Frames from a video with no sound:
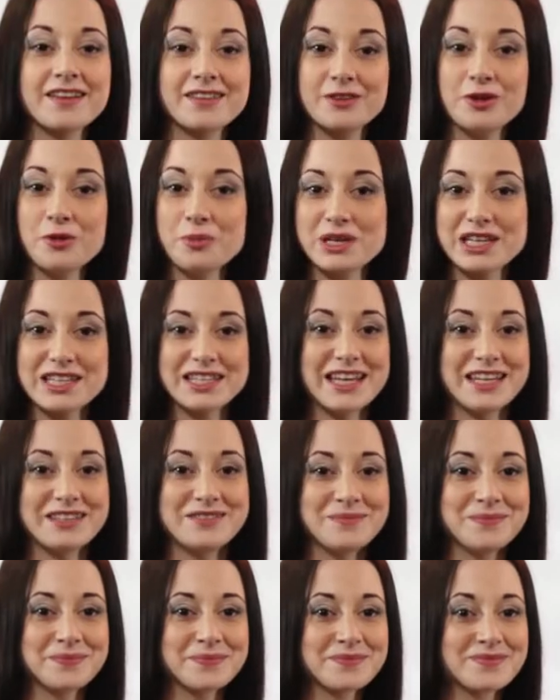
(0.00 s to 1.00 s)
Добрый день!
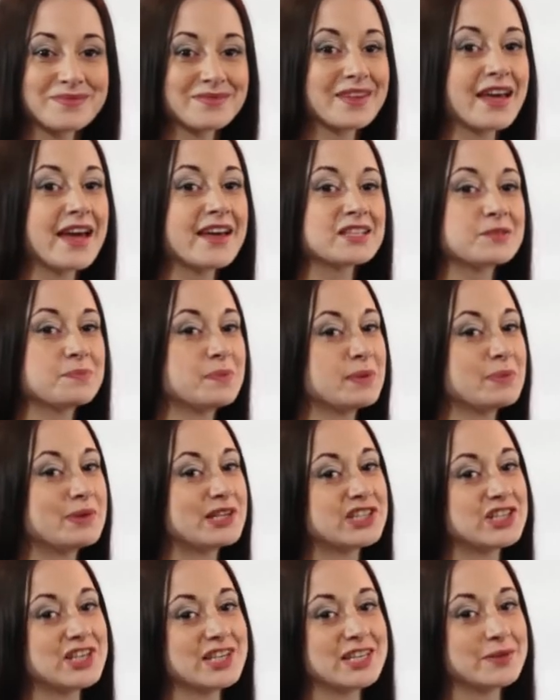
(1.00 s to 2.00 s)
С
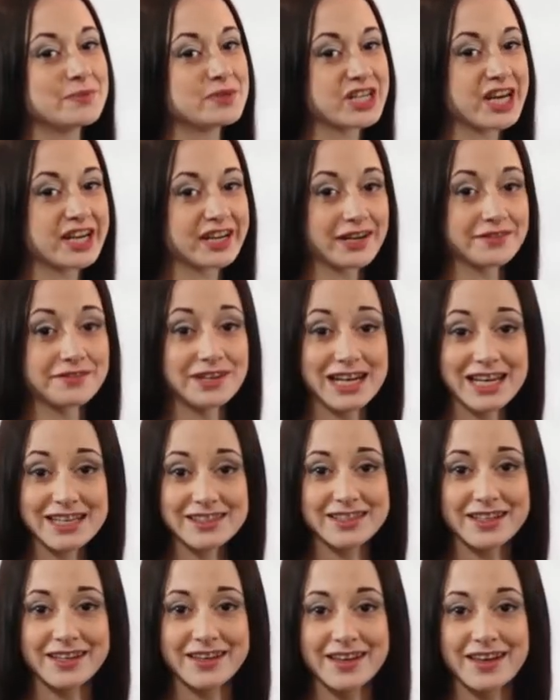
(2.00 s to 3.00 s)
приближением жаркого
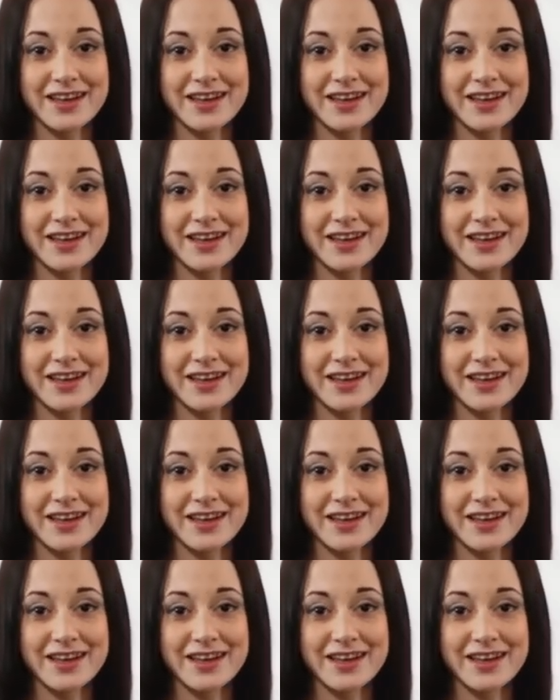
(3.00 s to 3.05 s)
лета